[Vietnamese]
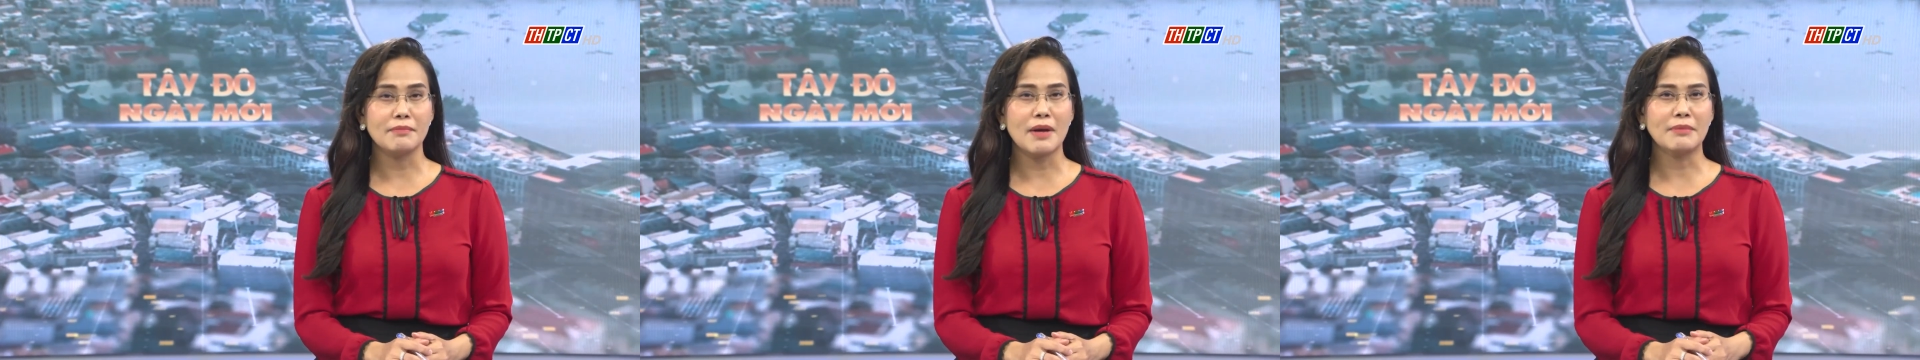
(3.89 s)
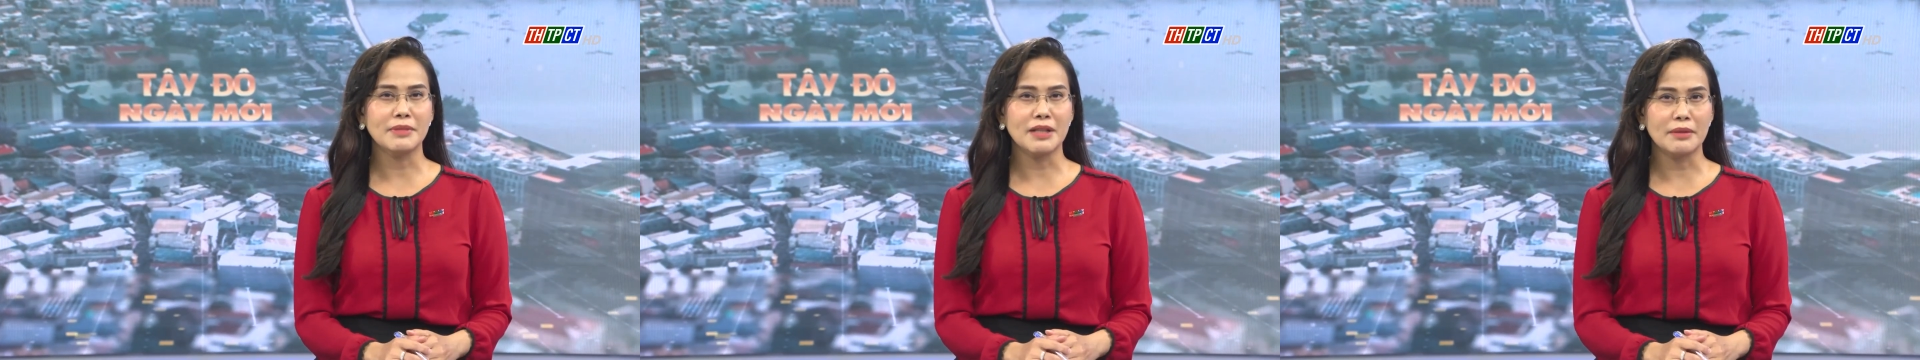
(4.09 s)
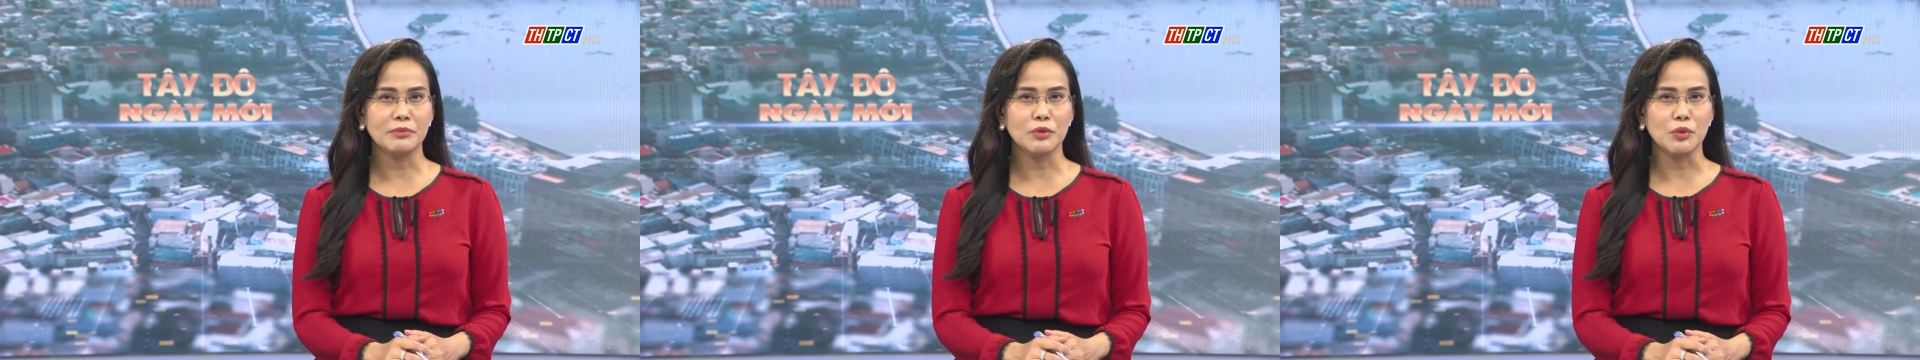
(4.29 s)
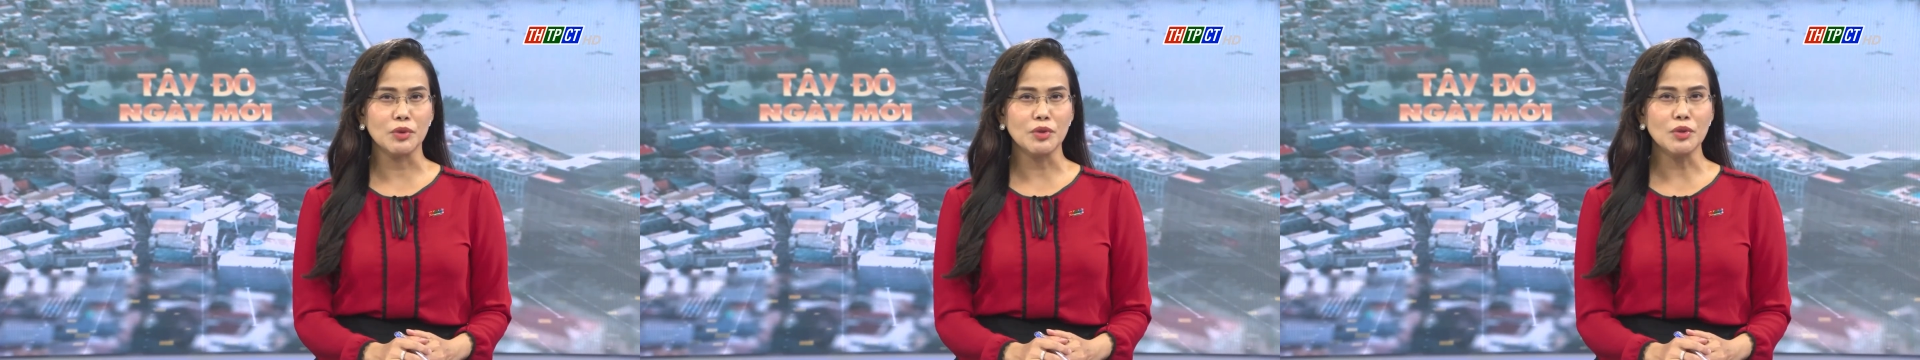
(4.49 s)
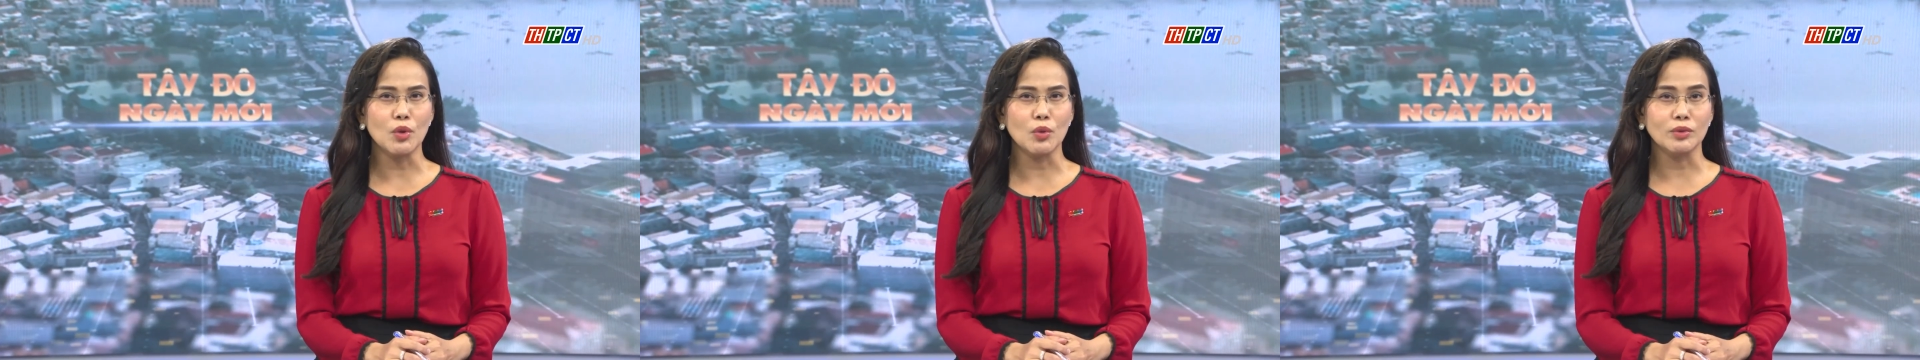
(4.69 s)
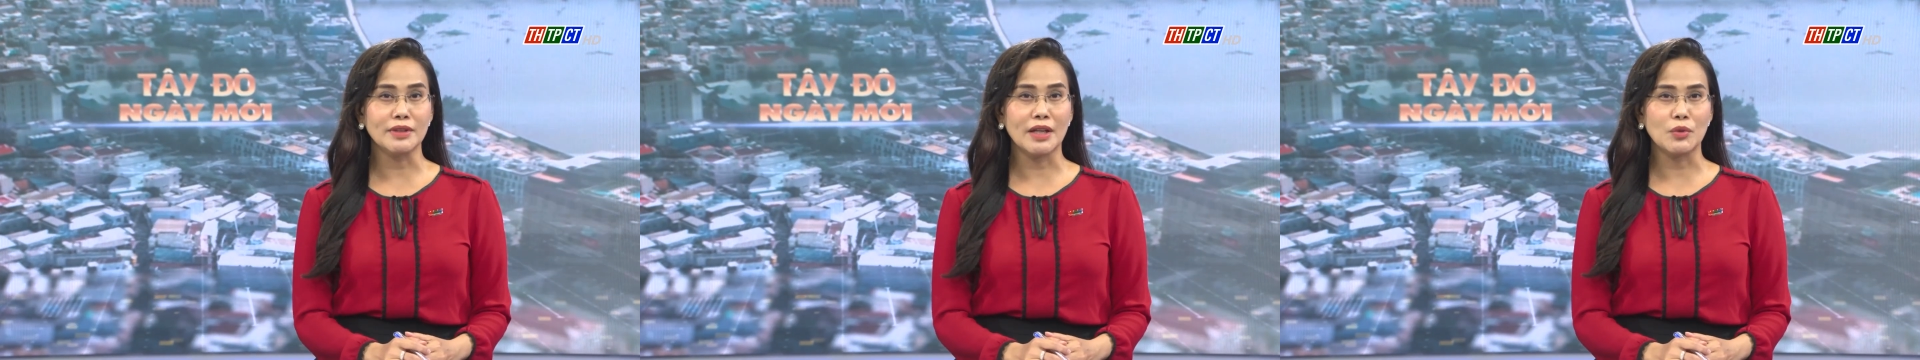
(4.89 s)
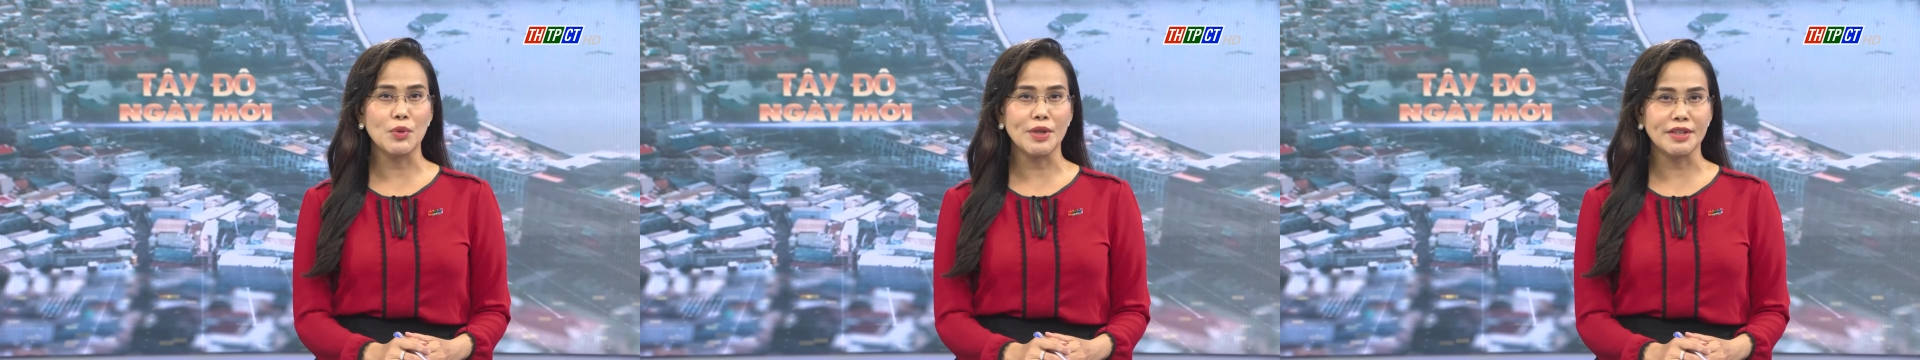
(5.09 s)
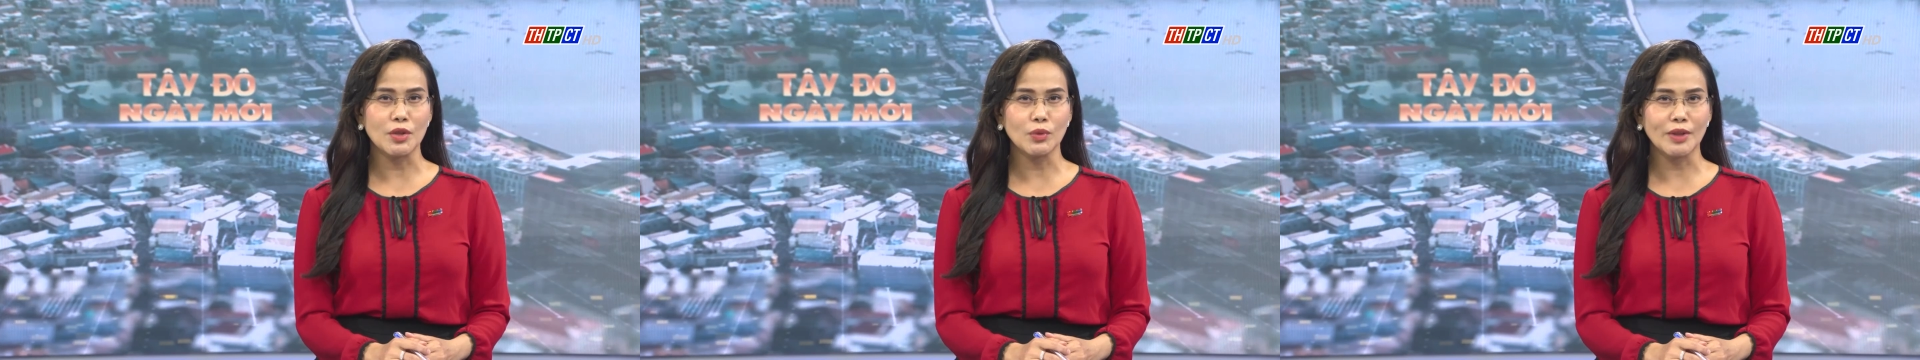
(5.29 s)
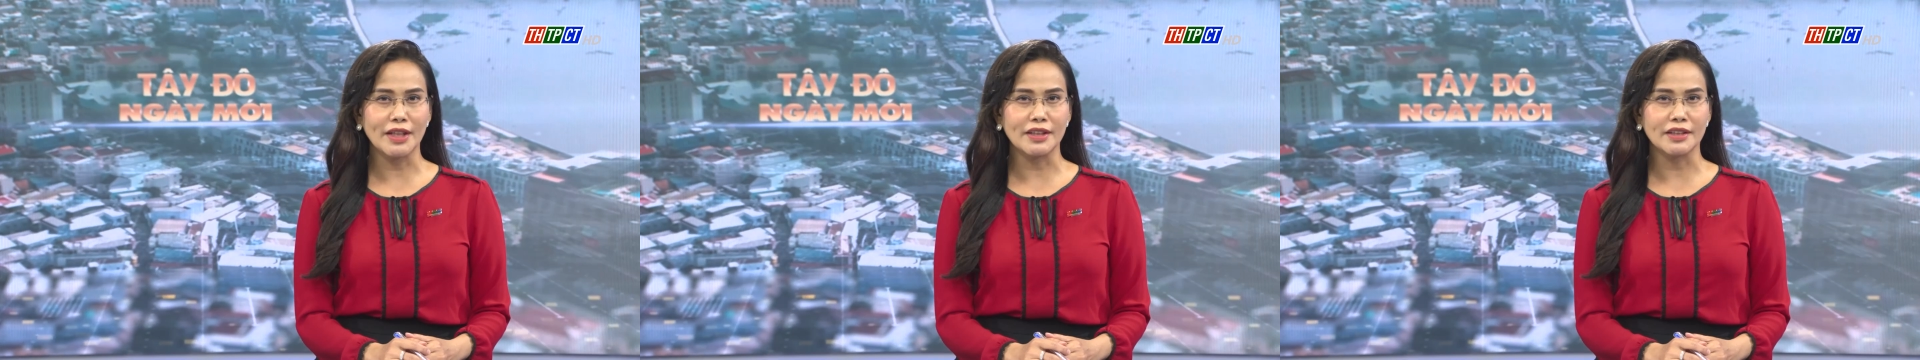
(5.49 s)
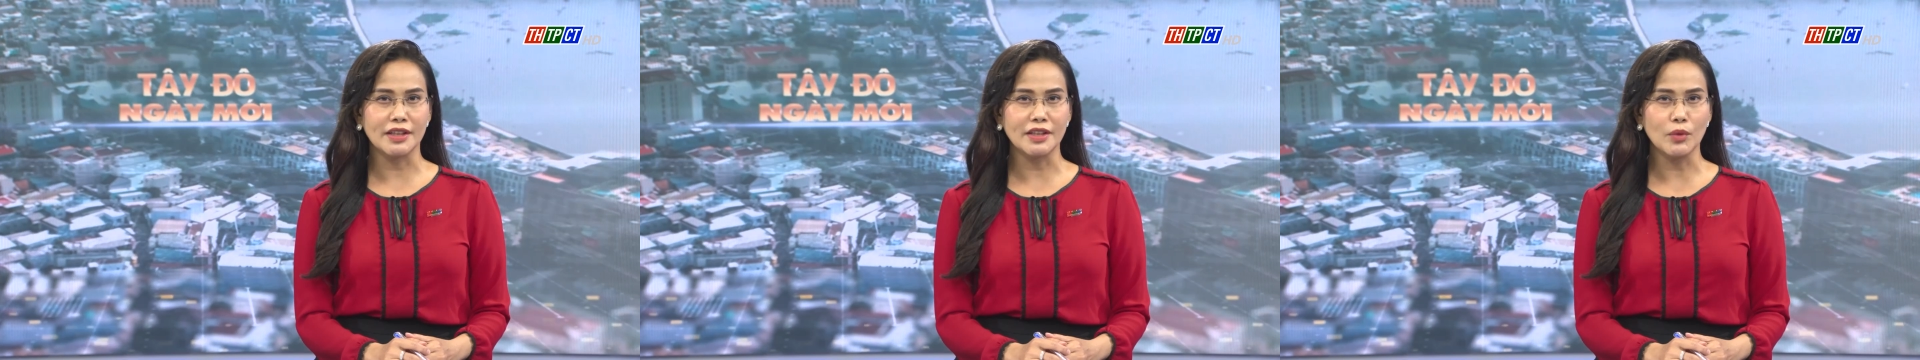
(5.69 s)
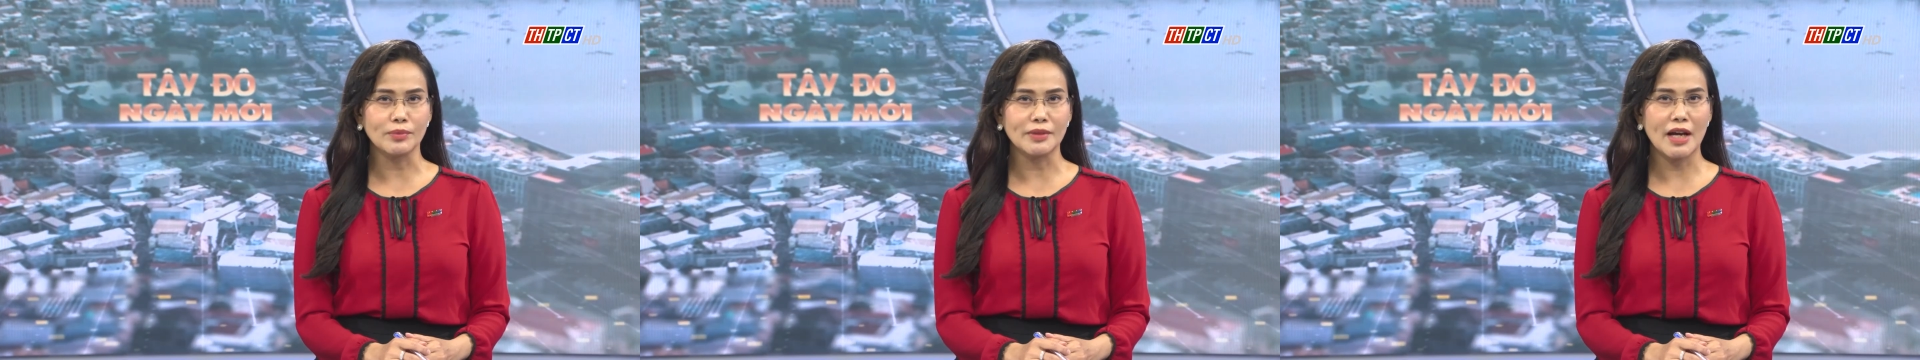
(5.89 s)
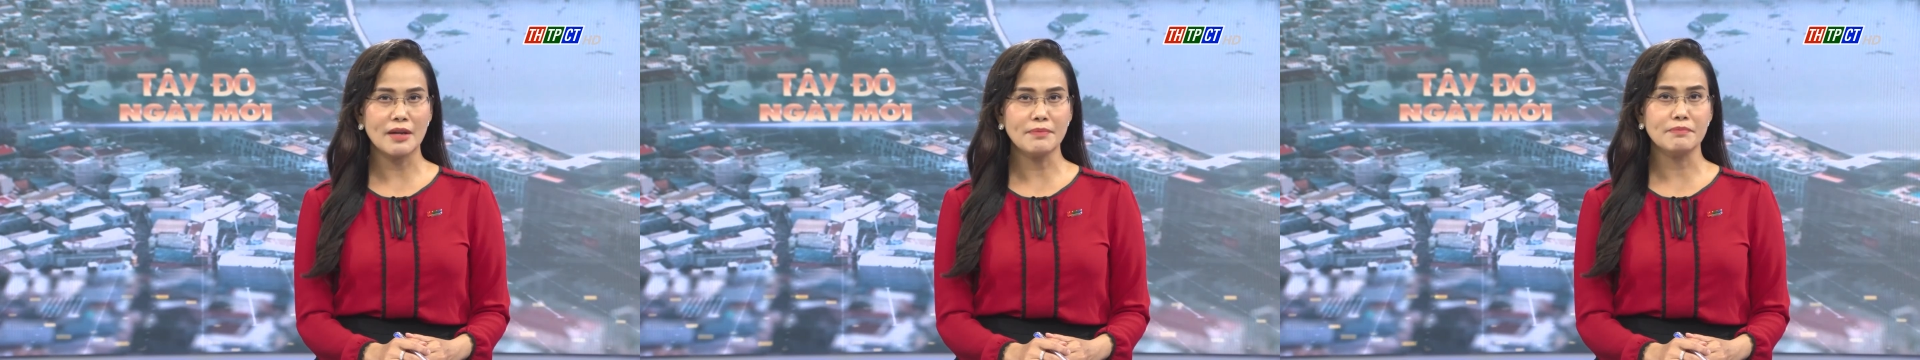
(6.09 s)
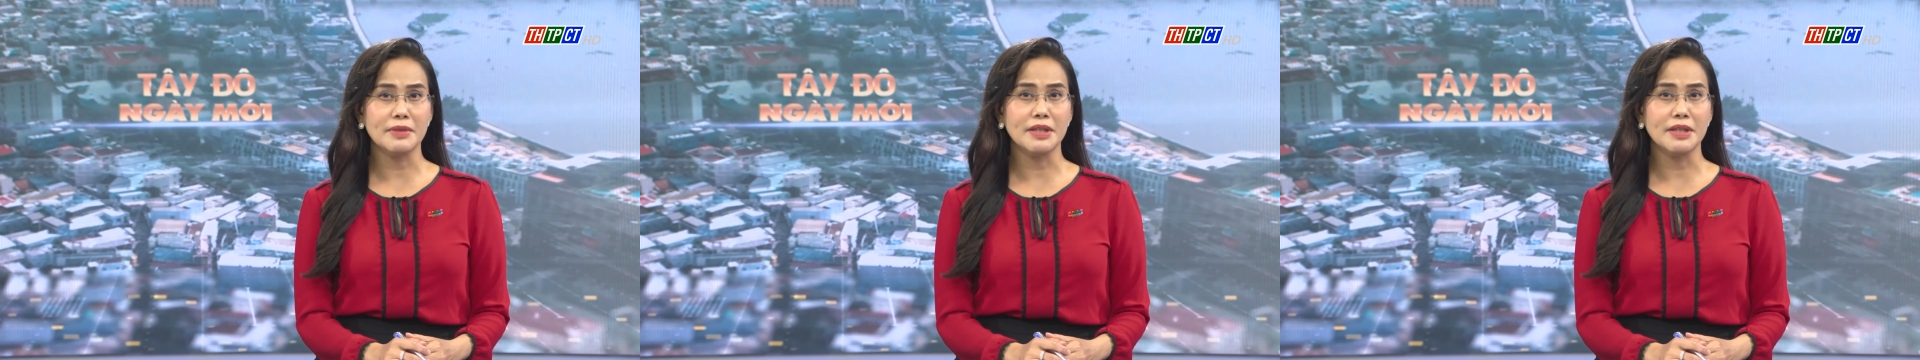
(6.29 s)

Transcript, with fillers: 35 tuổi, ngụ tại quyền Châu Thành, tỉnh Đồng Tháp,